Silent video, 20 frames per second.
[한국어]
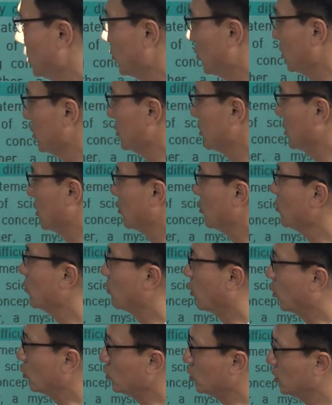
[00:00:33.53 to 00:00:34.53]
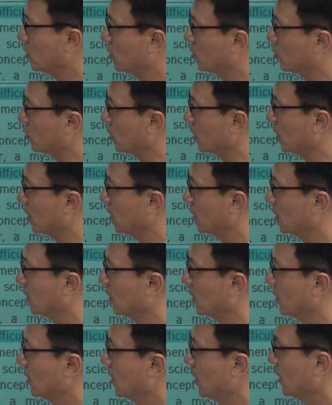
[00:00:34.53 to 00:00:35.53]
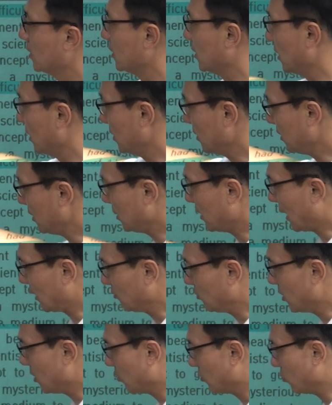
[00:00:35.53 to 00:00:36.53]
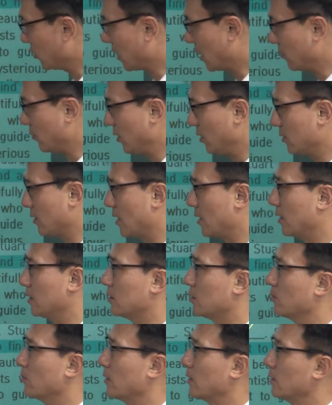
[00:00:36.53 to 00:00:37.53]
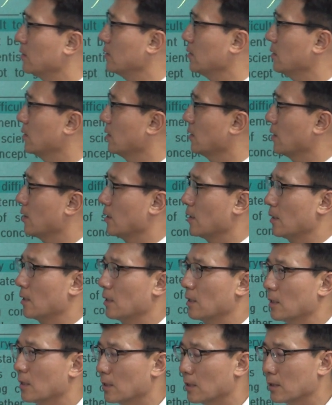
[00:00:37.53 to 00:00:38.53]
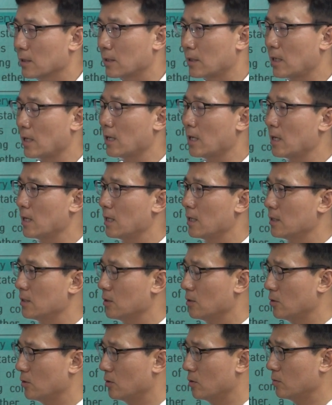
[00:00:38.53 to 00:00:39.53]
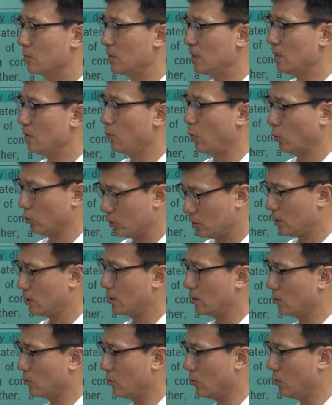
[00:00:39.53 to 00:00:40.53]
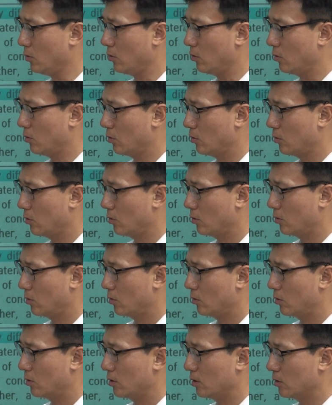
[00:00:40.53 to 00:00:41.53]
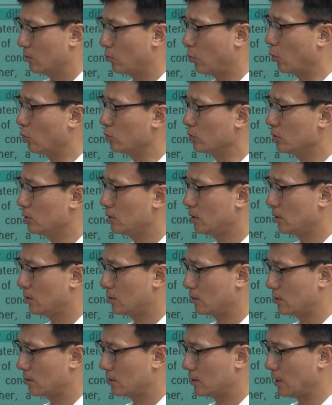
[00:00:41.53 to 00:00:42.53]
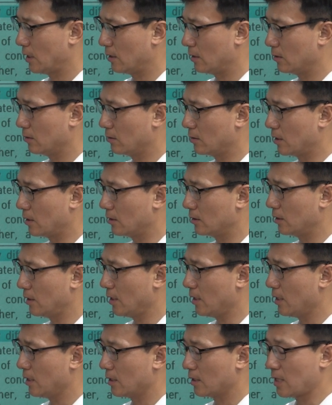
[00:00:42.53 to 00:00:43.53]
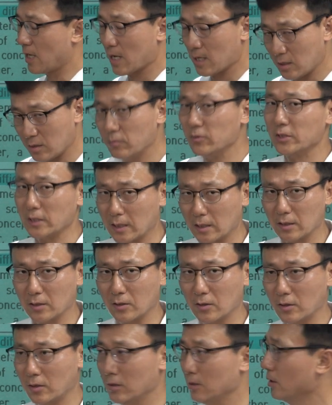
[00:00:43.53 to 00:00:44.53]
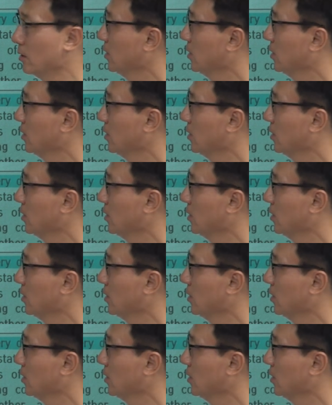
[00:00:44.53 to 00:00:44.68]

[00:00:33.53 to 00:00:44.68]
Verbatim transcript: 여기 있는 대로 본질주의. 자 이제 나중에 읽고 나면은 알겠지만은 개념이 본질이고 본질을 찾는다는 게 개념을 찾는 거.